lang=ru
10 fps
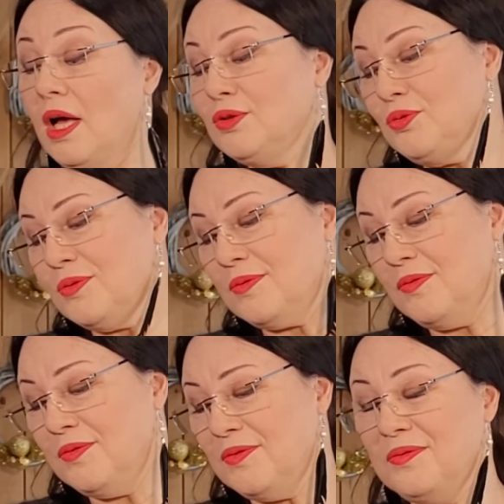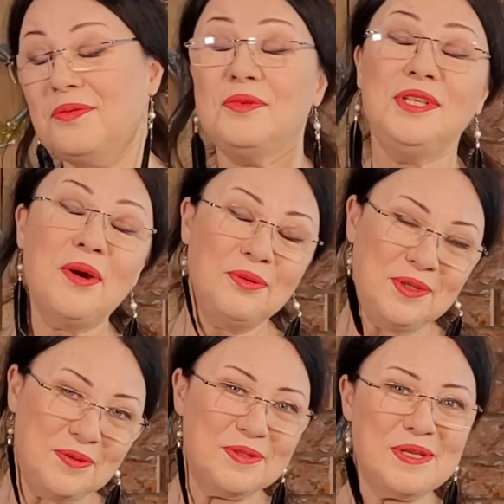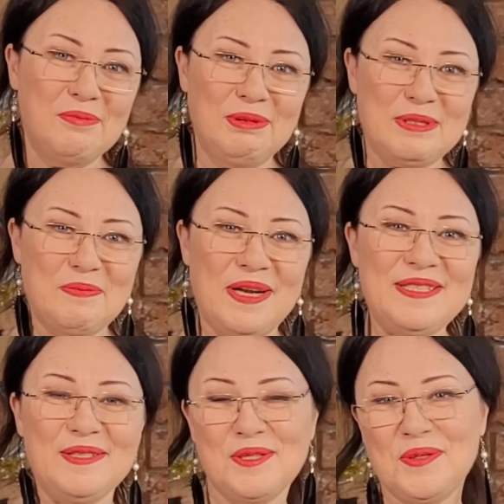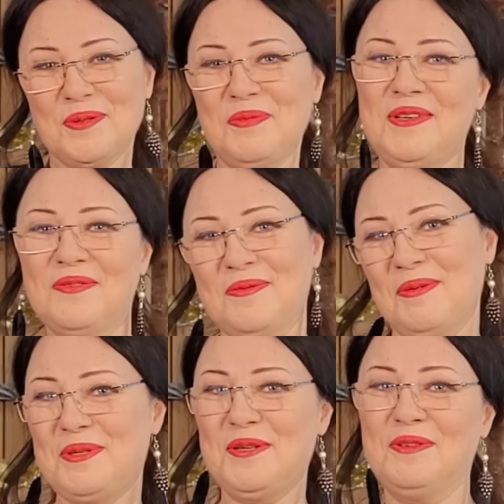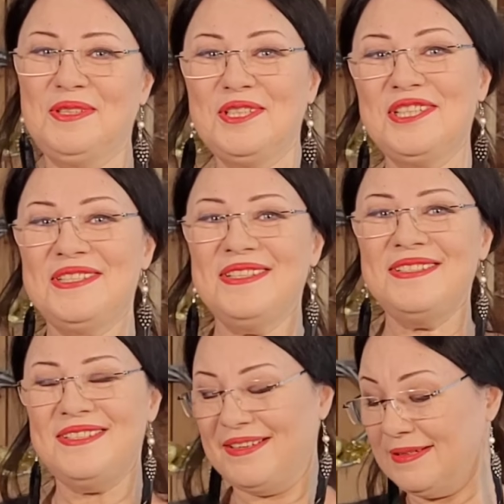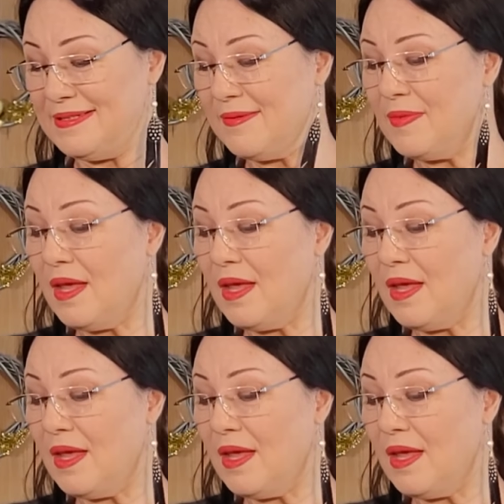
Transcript: Ну, я у нее забыла спросить, что мне вообще в этой жизни делать.